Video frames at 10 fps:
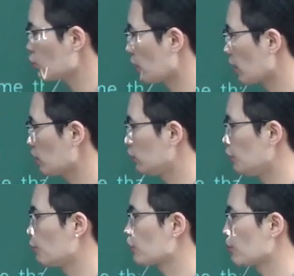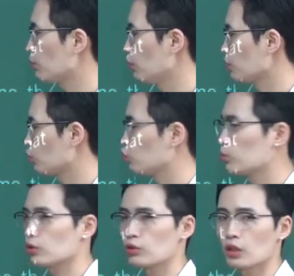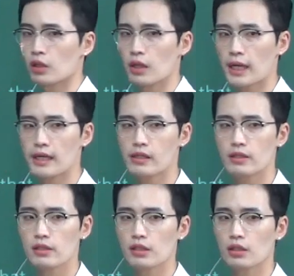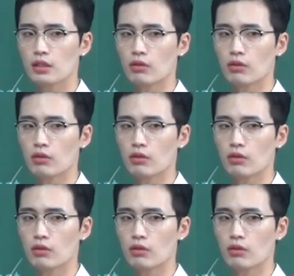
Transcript: 줄 알아? 의문사 플러스 투부정사 할지